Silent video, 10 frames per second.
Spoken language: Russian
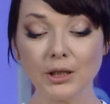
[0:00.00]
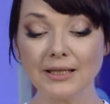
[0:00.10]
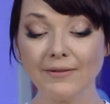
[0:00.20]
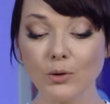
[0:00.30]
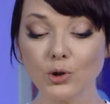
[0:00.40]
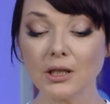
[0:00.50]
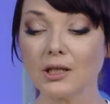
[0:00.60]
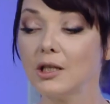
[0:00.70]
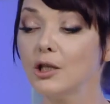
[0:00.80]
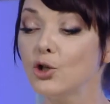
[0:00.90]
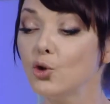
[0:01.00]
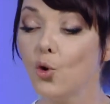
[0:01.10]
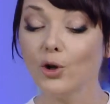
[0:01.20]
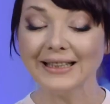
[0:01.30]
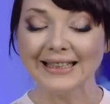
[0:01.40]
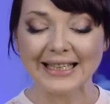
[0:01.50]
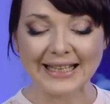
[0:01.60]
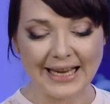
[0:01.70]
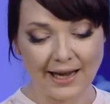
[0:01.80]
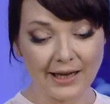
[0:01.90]
называются
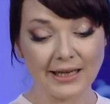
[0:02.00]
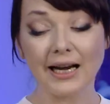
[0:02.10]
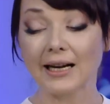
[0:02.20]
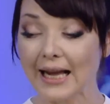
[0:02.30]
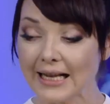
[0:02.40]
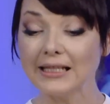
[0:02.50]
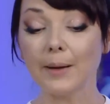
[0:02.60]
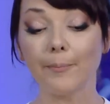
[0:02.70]
сезонные, они гораздо